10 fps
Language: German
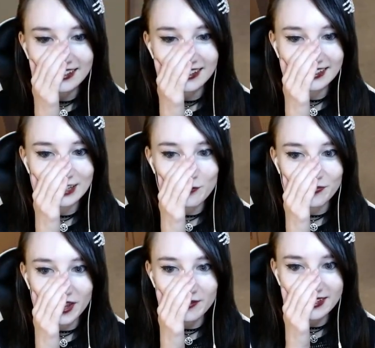Ich glaube,
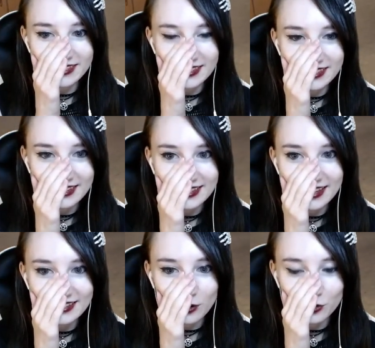Nemesis ist
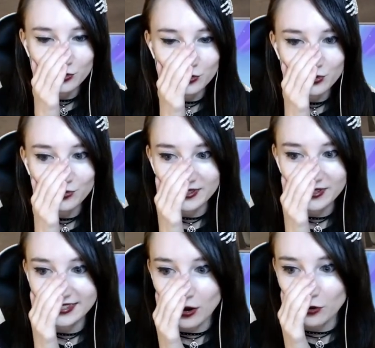das auch schon so ein
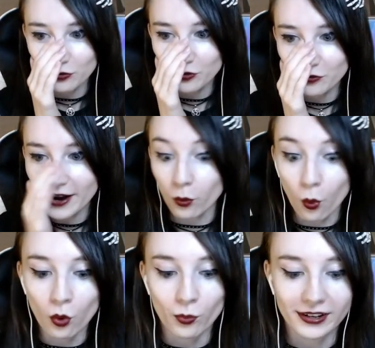bisschen aufgefallen.
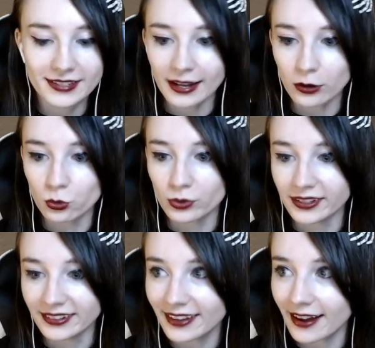Oh, man ist
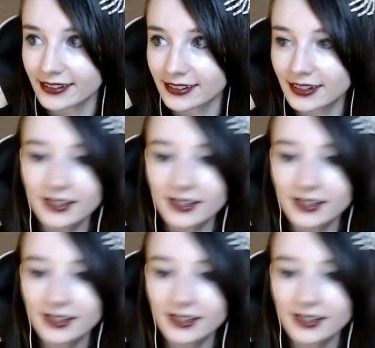Halloween. Geil.